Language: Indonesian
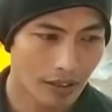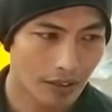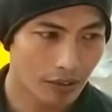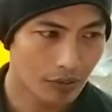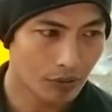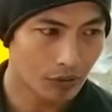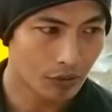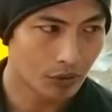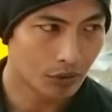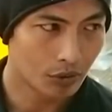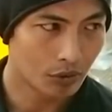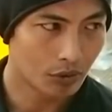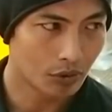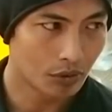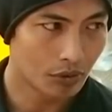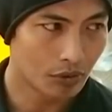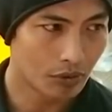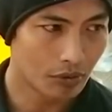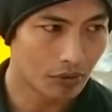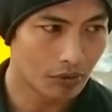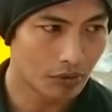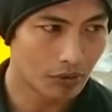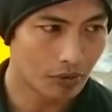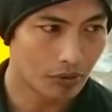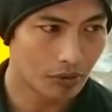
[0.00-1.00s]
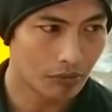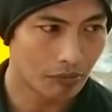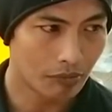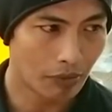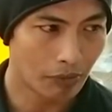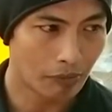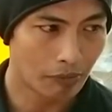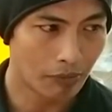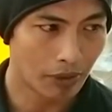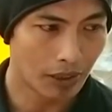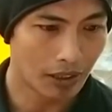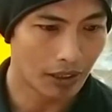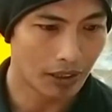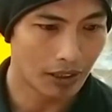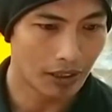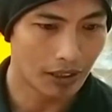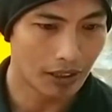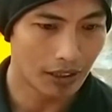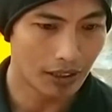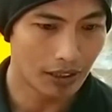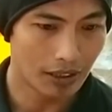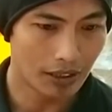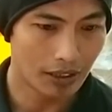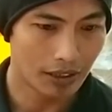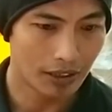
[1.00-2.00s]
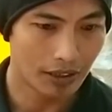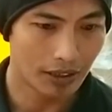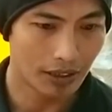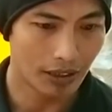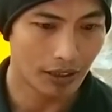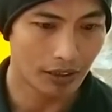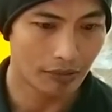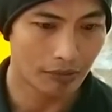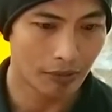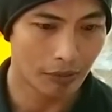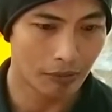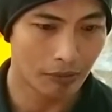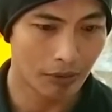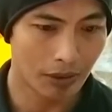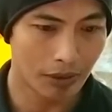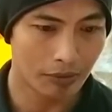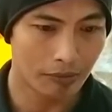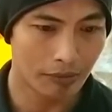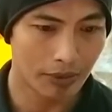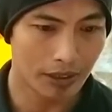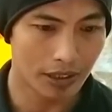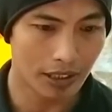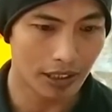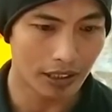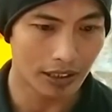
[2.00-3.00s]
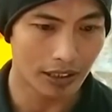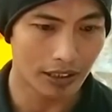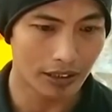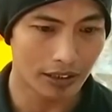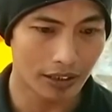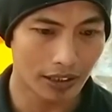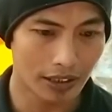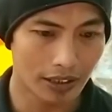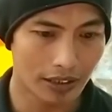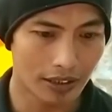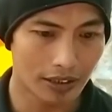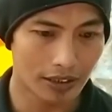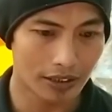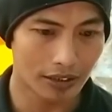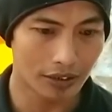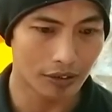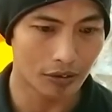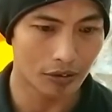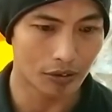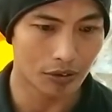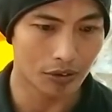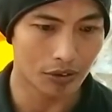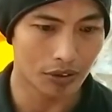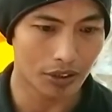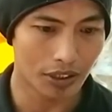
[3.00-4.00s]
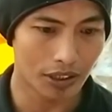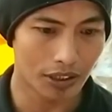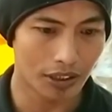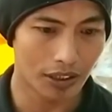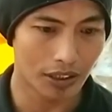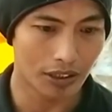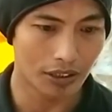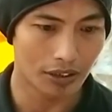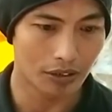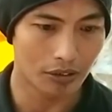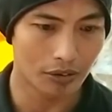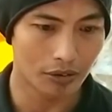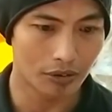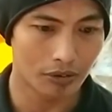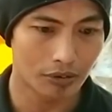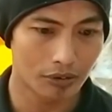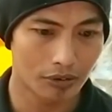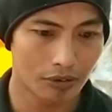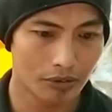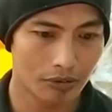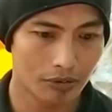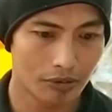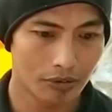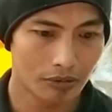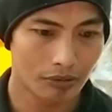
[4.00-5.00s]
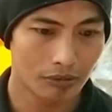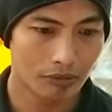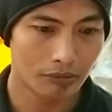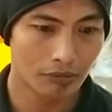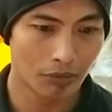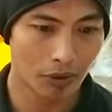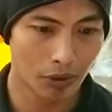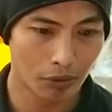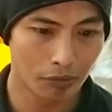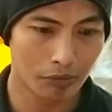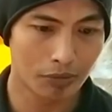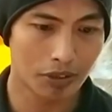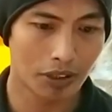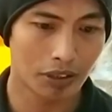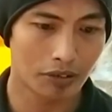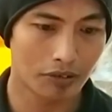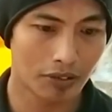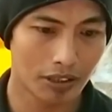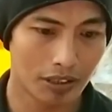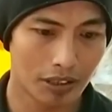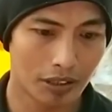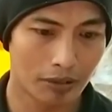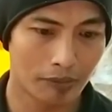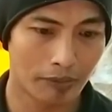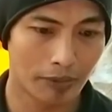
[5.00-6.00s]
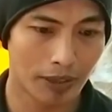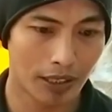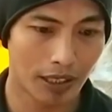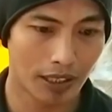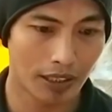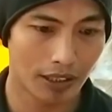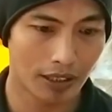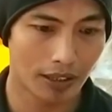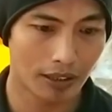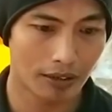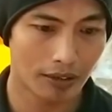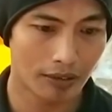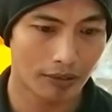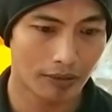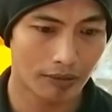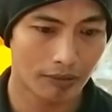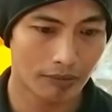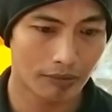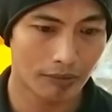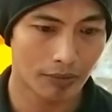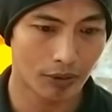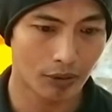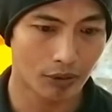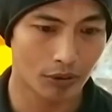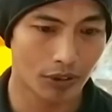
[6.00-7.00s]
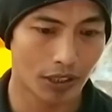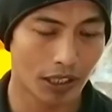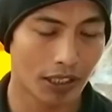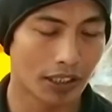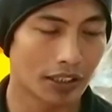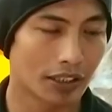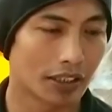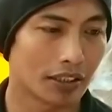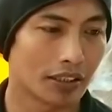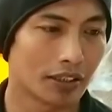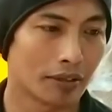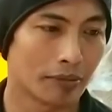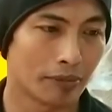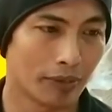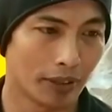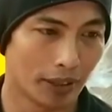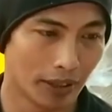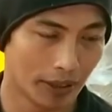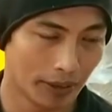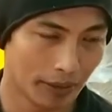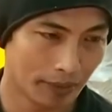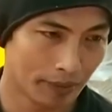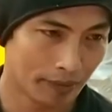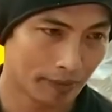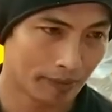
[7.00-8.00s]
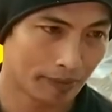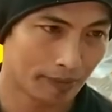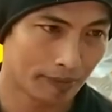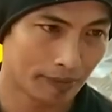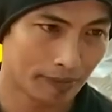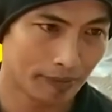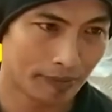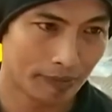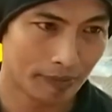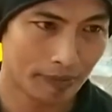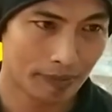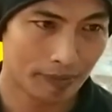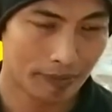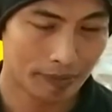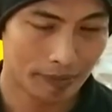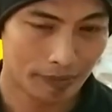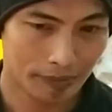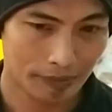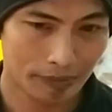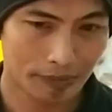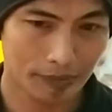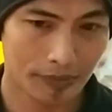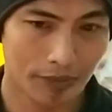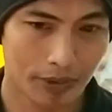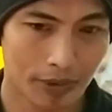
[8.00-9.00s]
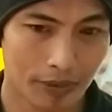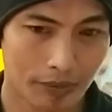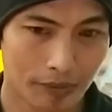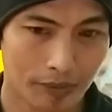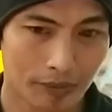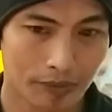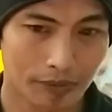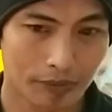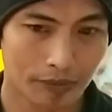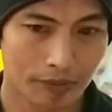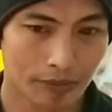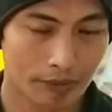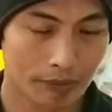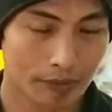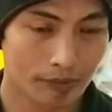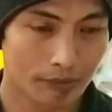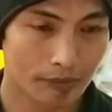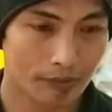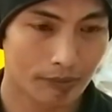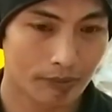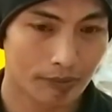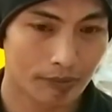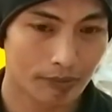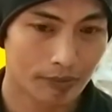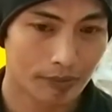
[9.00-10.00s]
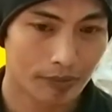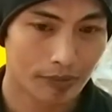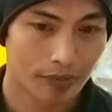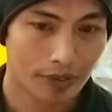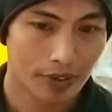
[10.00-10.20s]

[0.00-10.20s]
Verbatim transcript: Kalau untuk pembeli yang membeli minyak kita ke toko saya itu belum saya wajibkan menggunakan KTP. Alasannya apa, Mas?